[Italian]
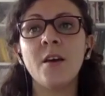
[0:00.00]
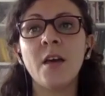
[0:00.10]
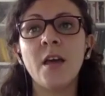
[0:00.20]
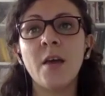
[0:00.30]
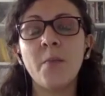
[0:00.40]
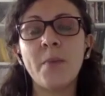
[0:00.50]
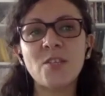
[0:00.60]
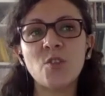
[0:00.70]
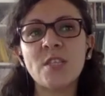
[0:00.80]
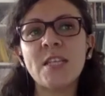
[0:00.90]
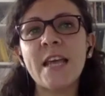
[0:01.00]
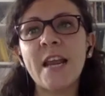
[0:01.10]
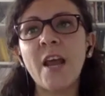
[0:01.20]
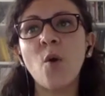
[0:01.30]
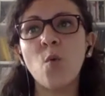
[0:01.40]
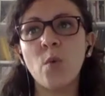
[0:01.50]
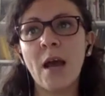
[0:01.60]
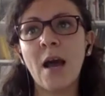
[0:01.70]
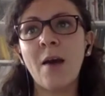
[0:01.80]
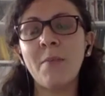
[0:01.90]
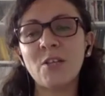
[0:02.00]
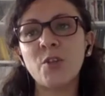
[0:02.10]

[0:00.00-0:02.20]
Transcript: eh, per sostenere una